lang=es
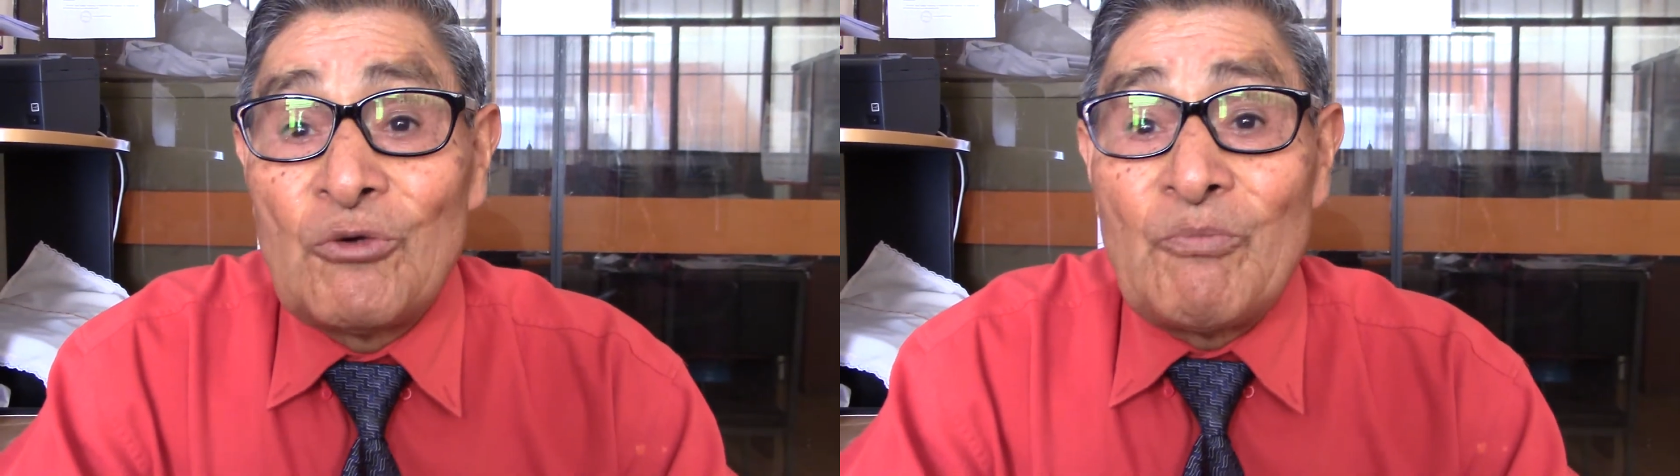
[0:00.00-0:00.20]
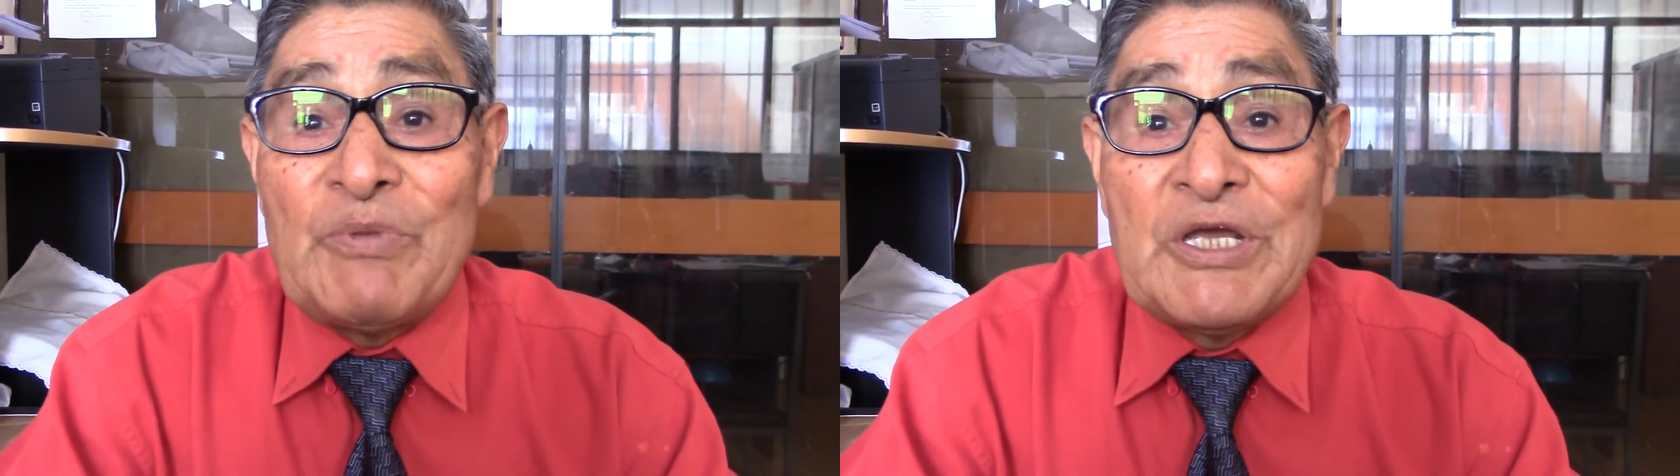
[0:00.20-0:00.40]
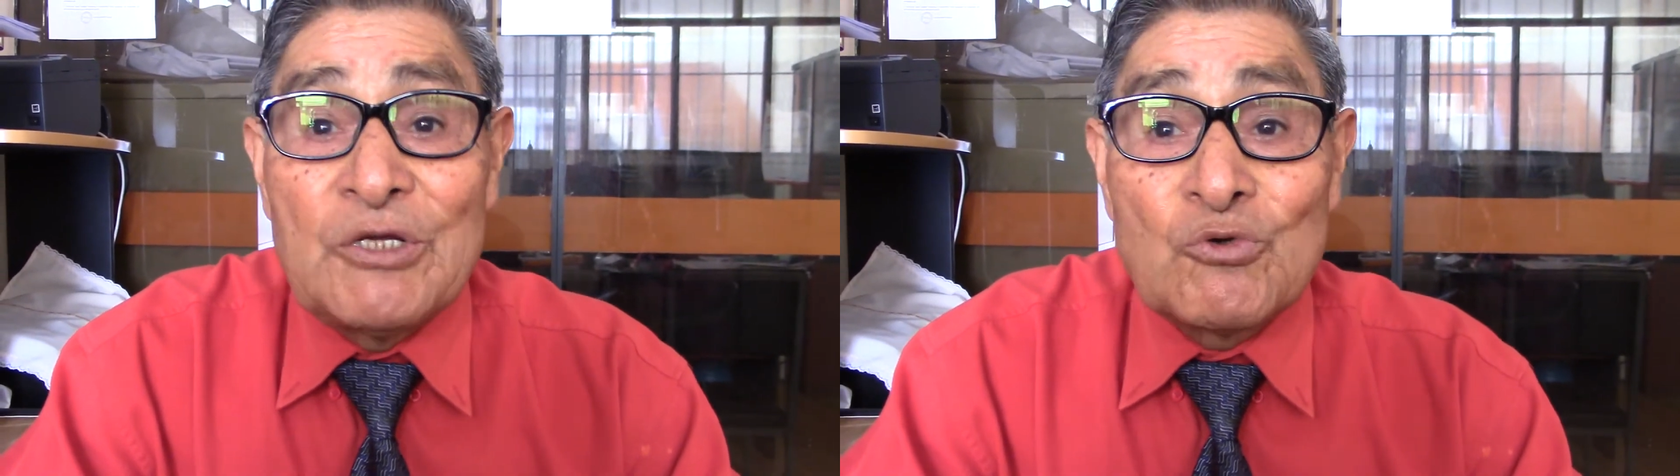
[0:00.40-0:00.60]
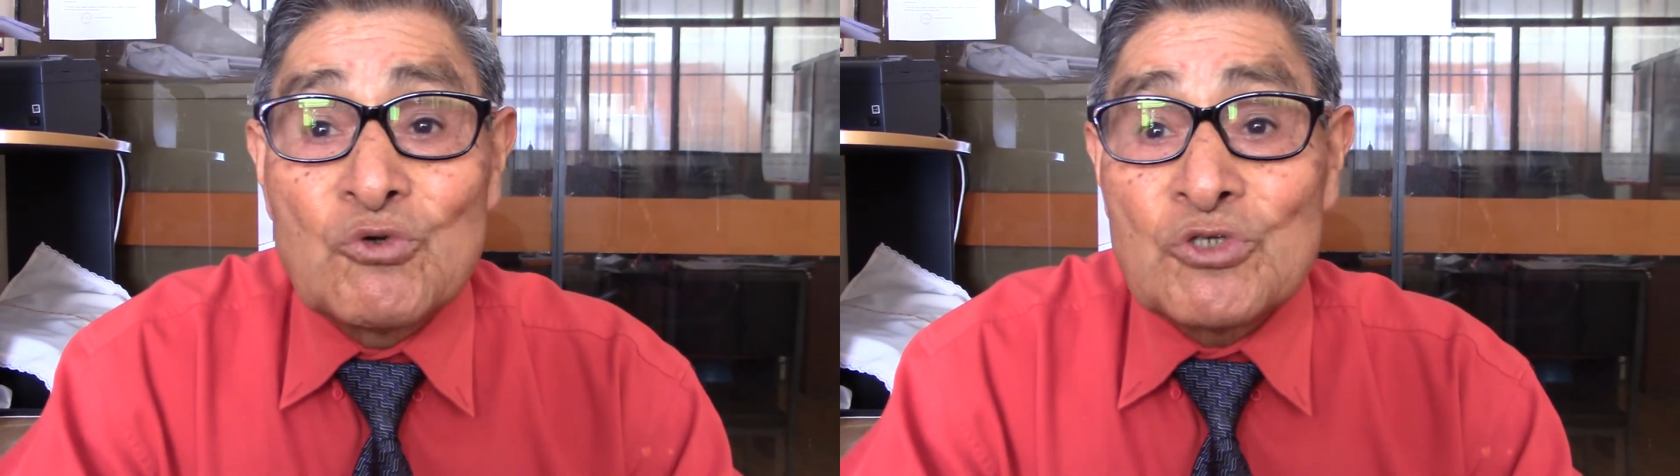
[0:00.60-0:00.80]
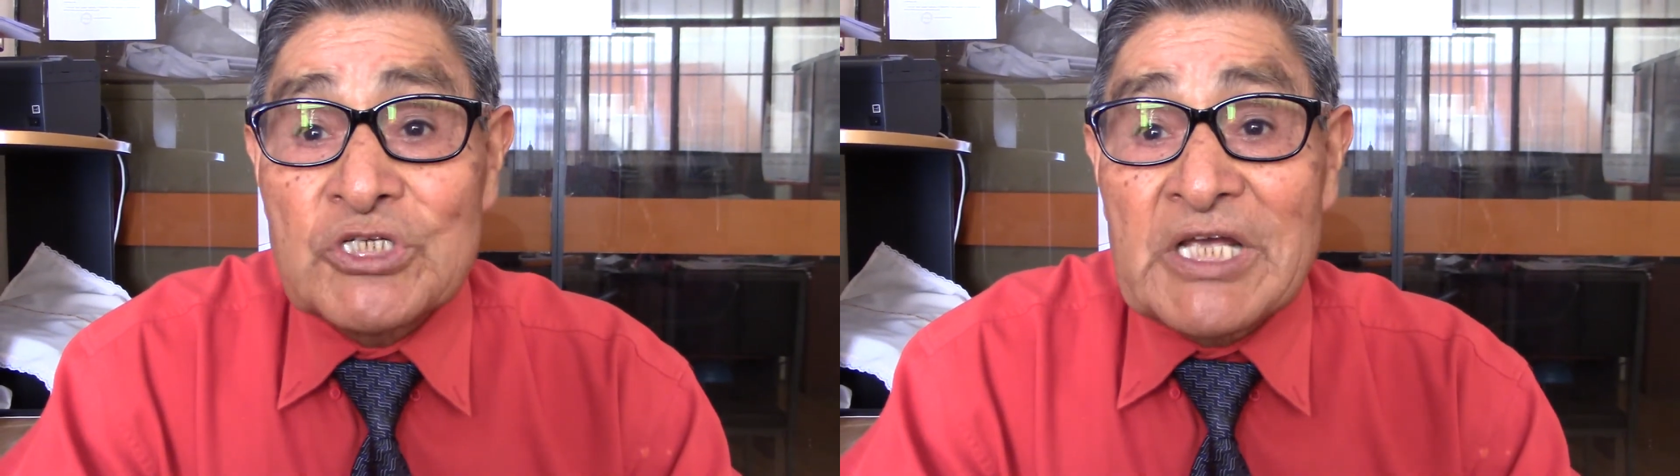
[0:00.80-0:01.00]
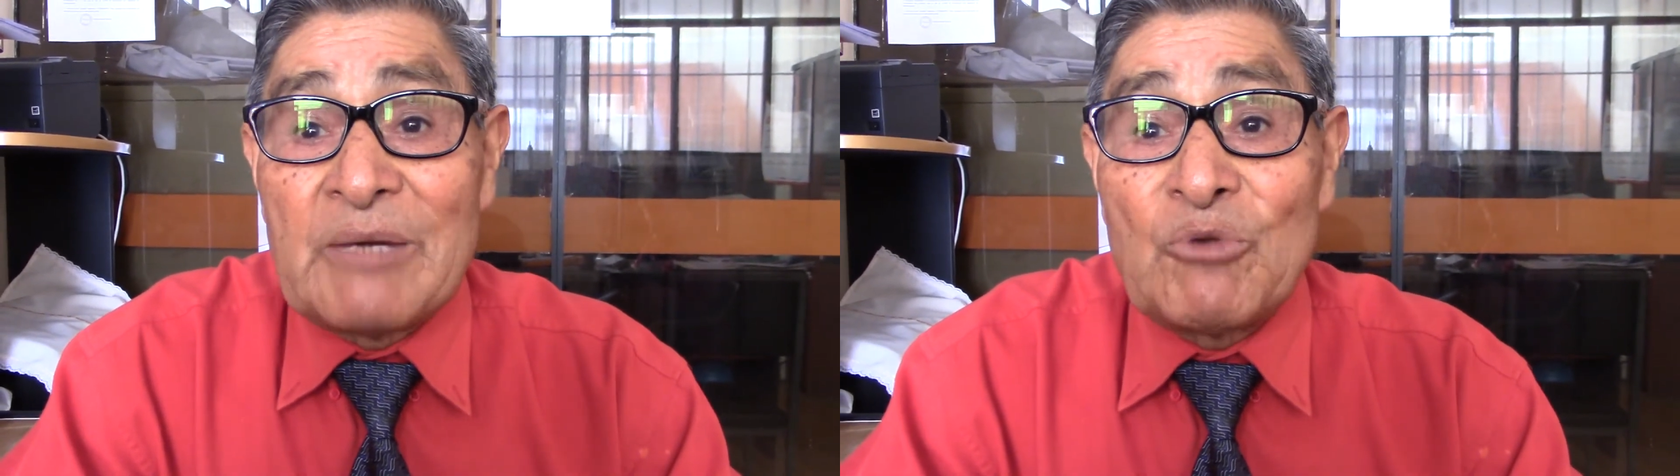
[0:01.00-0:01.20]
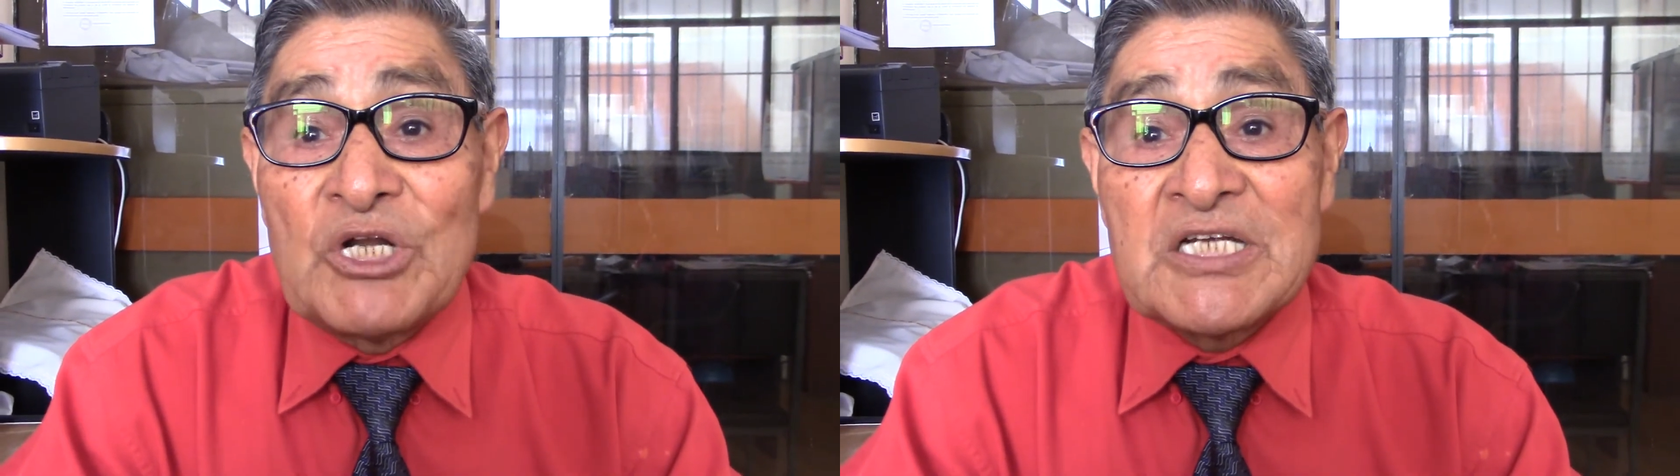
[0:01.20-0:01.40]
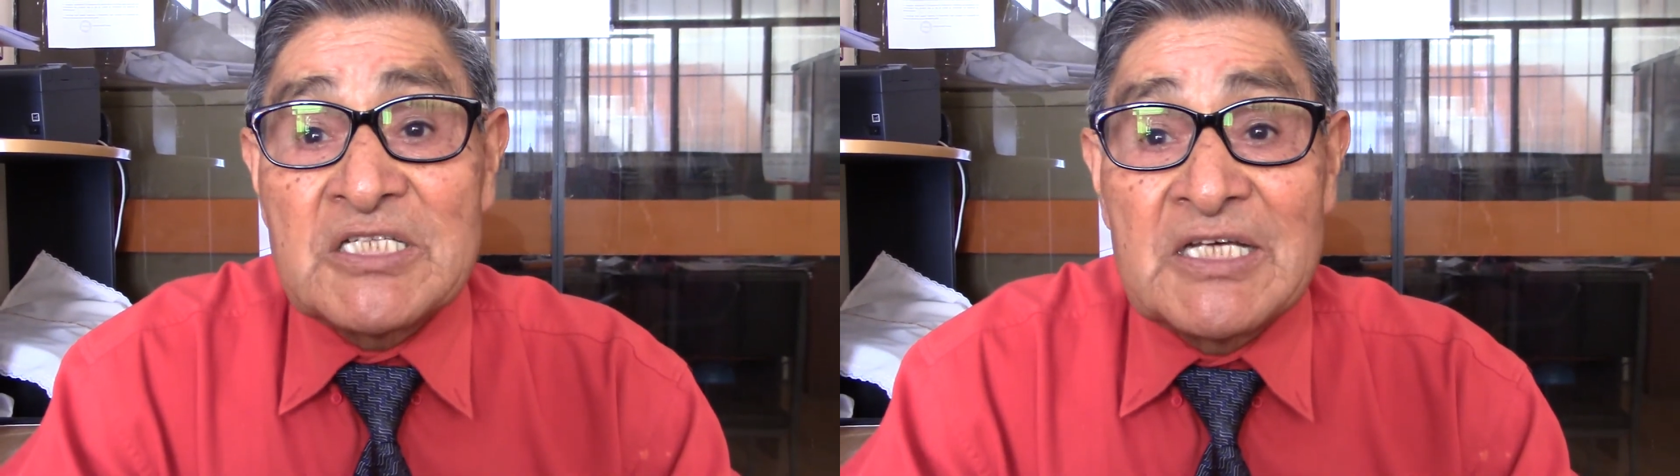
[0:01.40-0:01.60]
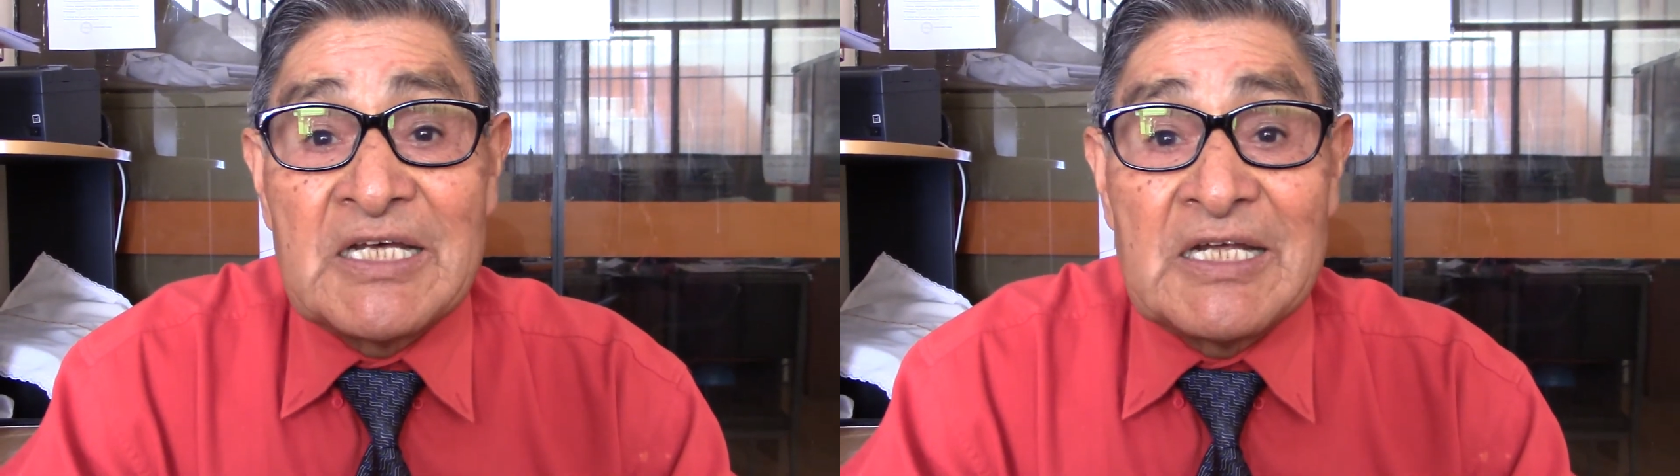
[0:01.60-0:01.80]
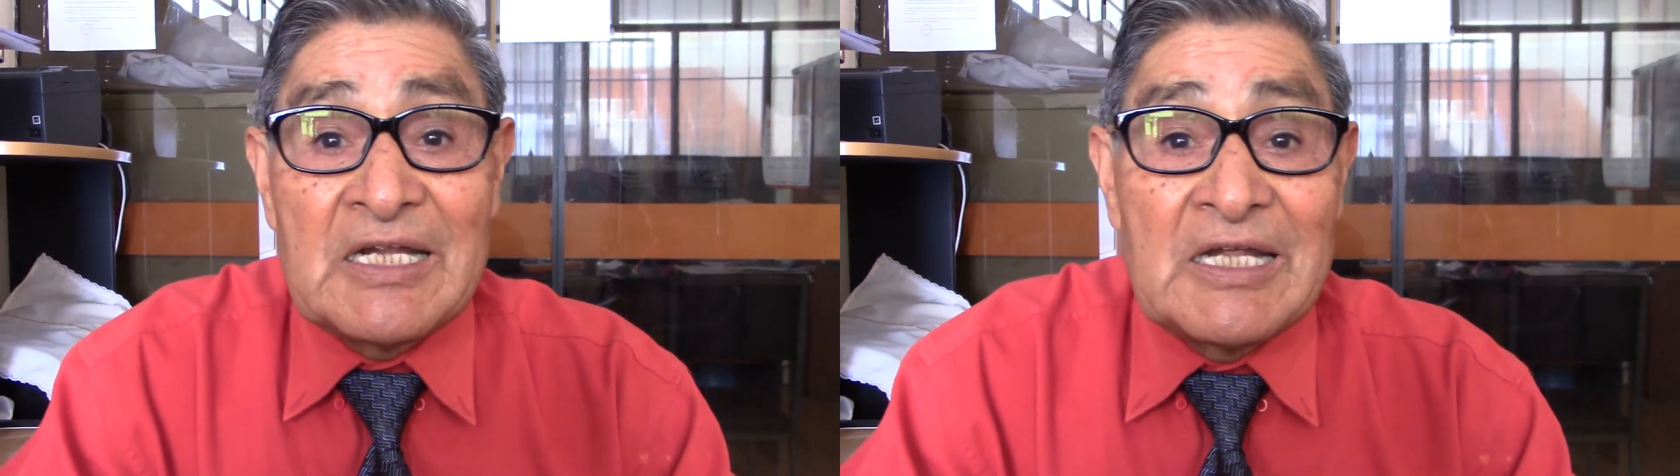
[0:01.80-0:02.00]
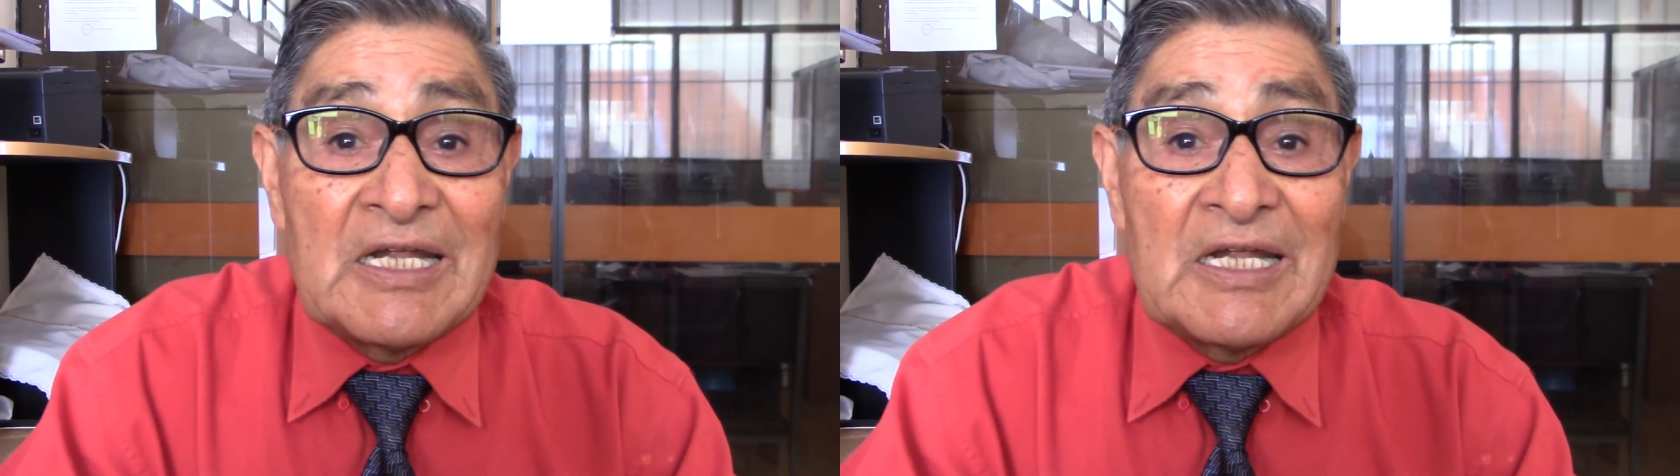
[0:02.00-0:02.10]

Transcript: virus que moleste